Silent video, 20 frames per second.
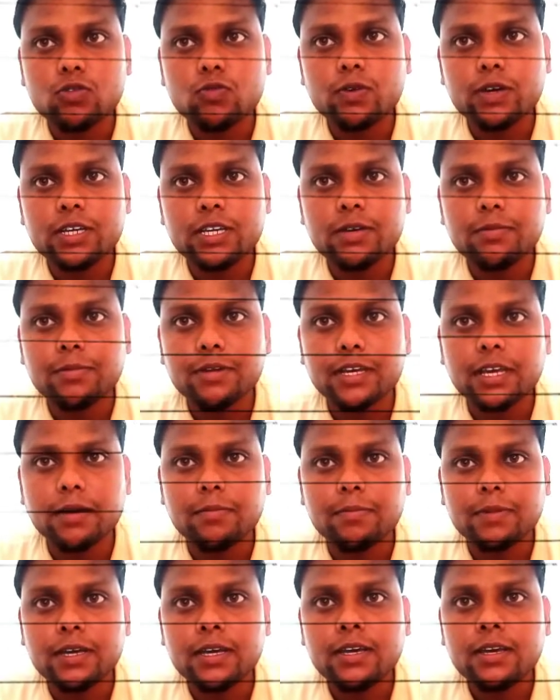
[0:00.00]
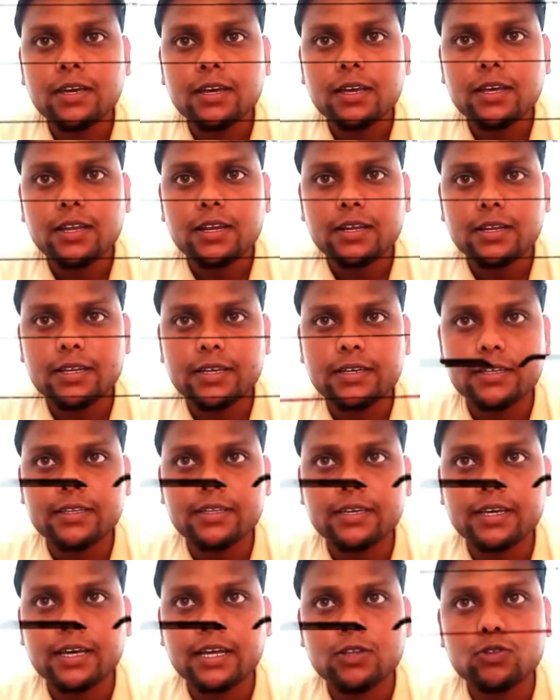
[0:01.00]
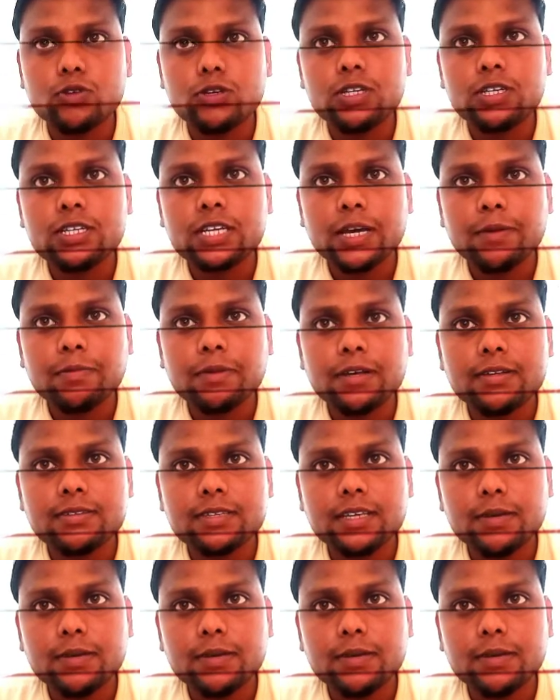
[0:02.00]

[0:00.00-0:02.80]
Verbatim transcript: तो वही हमने यहाँ पे लिख दिया तो इस टाइप का